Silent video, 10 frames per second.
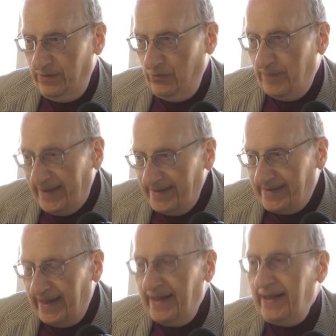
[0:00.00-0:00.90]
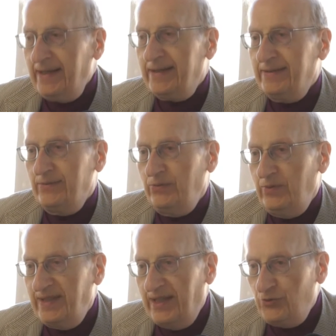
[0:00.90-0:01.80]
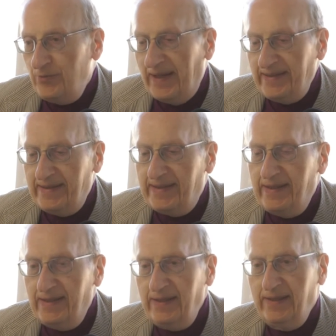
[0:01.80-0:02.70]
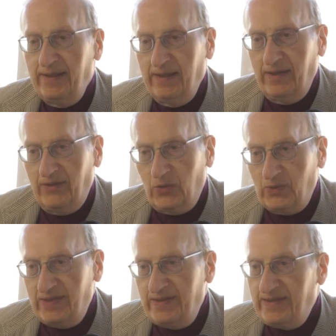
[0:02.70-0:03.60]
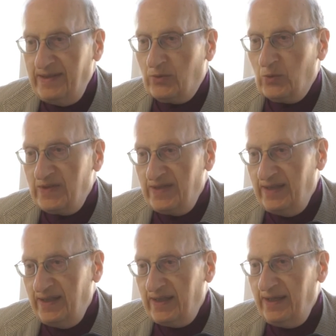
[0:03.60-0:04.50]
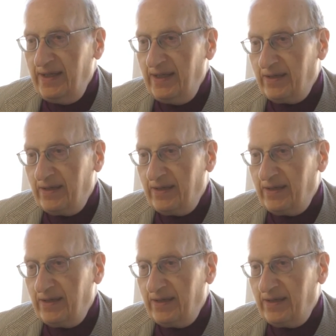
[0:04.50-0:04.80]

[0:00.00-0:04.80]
humanitaire, le lien d'humanité, sont ici considérés